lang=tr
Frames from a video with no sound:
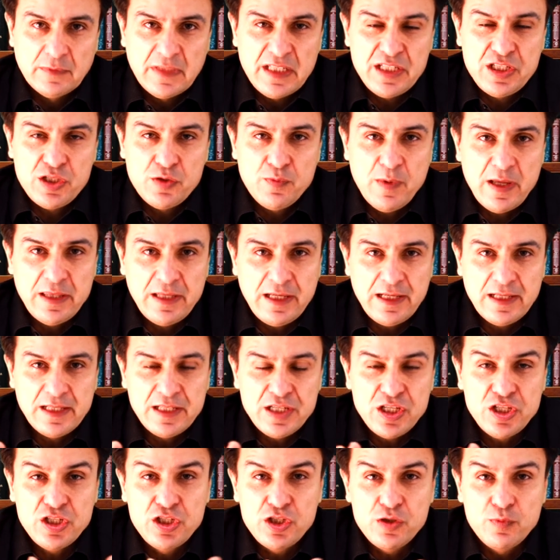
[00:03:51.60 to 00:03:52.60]
İçme
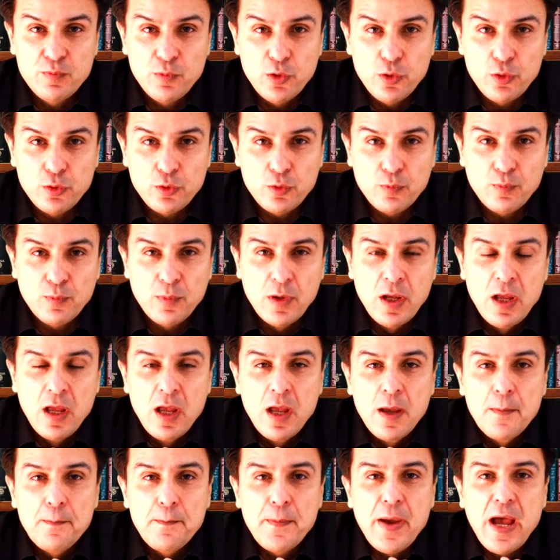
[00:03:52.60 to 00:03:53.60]
değil, içmiyorum.
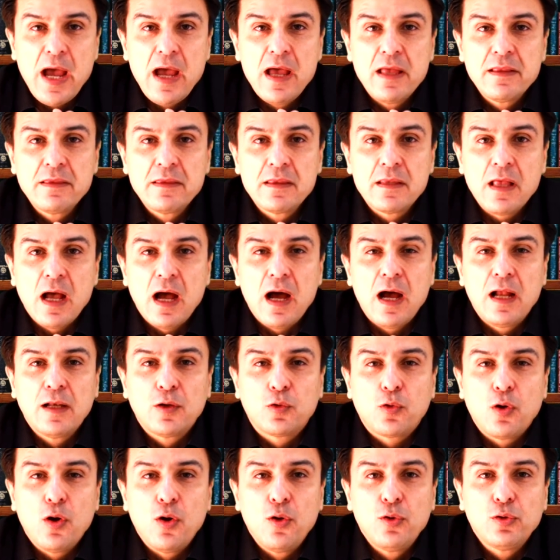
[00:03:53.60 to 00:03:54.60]
Ben
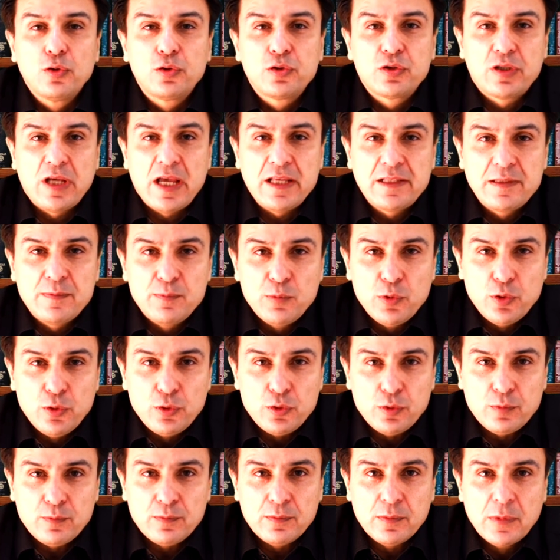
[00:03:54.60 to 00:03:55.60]
alkol
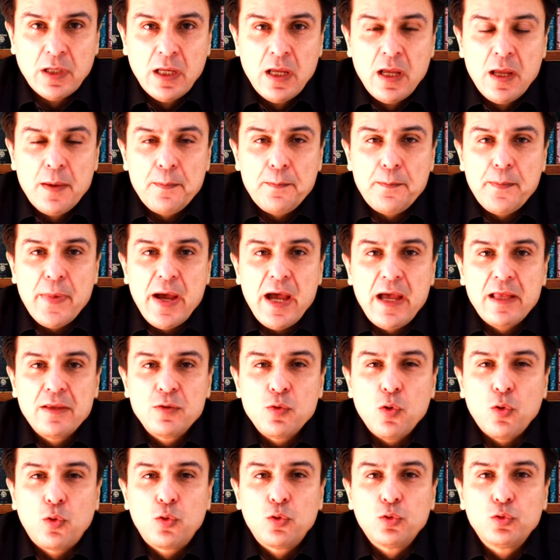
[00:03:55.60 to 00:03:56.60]
tüketmiyorum ben
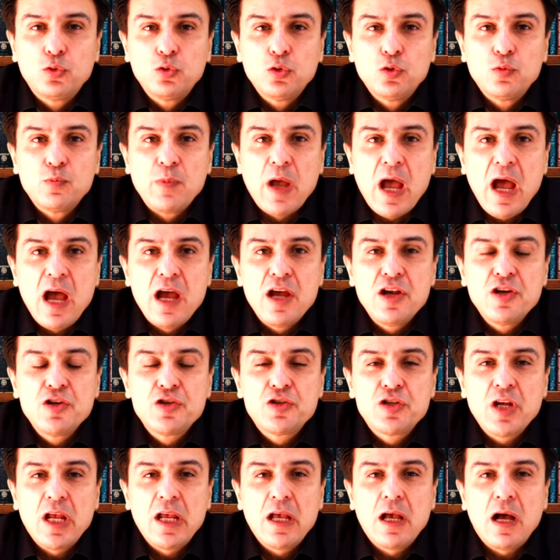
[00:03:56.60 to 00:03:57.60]
okuduğum her
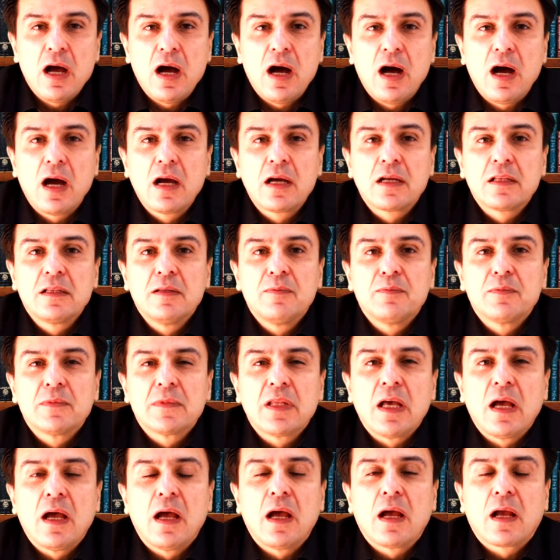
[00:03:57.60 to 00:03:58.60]
şey
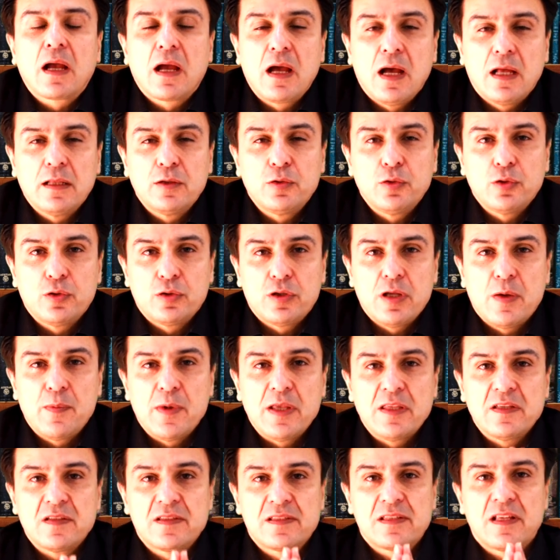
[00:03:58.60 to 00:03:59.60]
aklımda kalıyor
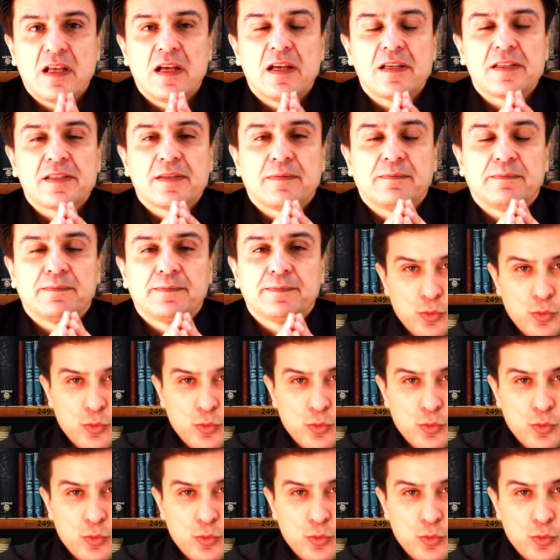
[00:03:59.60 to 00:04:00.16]
demeniz lazım.